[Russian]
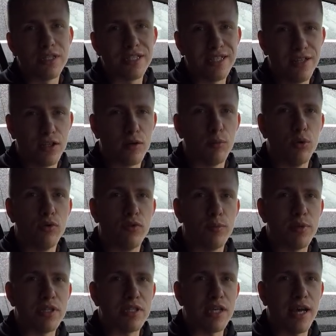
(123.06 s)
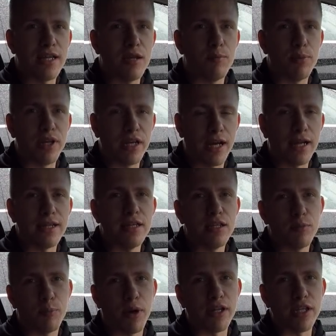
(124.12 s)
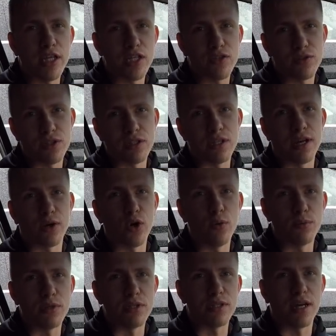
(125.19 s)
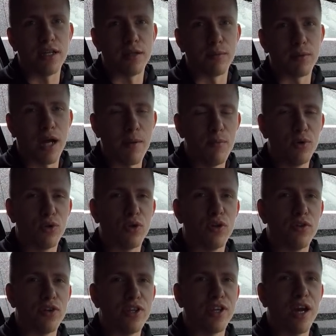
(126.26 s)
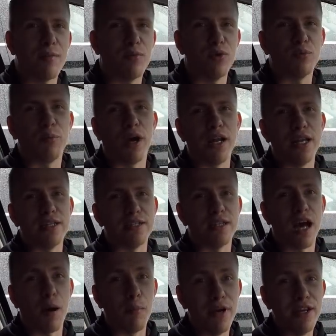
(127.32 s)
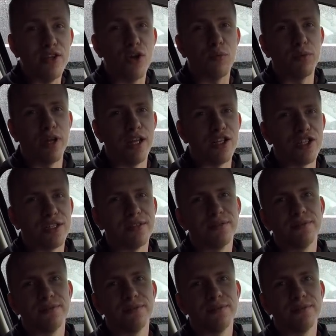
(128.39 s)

ссылка будет в описании, переходите Переходите, поддерживайте, знакомьтесь с сайтом. Кому-то он наверняка будет полезен. А мы идем дальше.